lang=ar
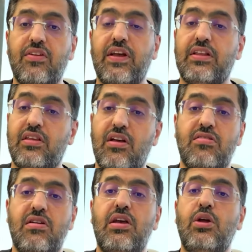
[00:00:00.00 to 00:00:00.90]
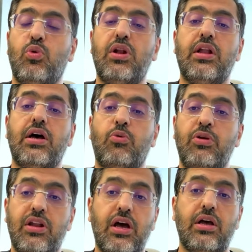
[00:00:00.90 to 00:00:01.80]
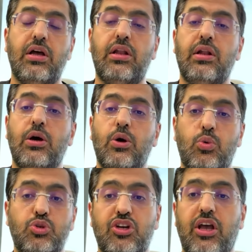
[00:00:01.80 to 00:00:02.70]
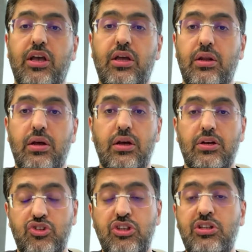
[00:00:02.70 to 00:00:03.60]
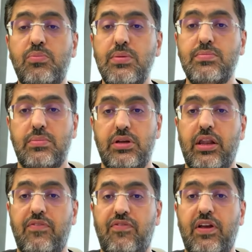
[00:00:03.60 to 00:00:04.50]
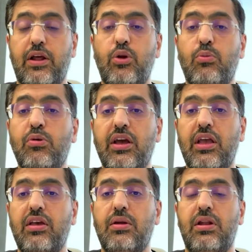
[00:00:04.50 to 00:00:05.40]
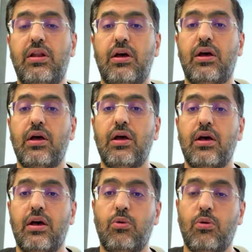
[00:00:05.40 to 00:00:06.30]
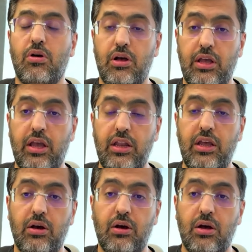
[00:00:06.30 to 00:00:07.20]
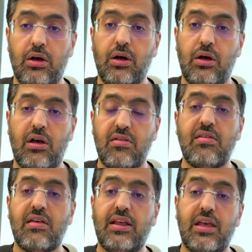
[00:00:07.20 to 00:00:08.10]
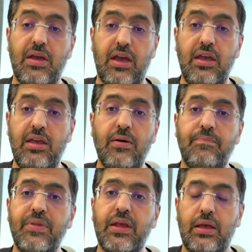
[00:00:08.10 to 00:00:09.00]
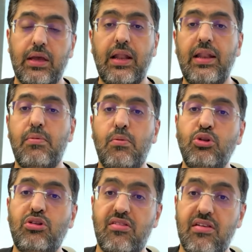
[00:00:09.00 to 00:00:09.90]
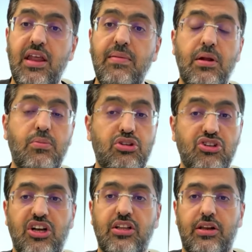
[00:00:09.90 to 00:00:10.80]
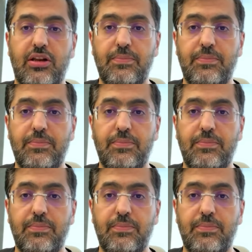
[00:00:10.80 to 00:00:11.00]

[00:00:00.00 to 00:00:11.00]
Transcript: فيها التخزين والنقل والشحن جدا مهم يعني فيها لانه ممكن يغير من آه، آه، يعني آه، خصائصها الكيميائيه يخليها من منتج سليم الى منتج خطر.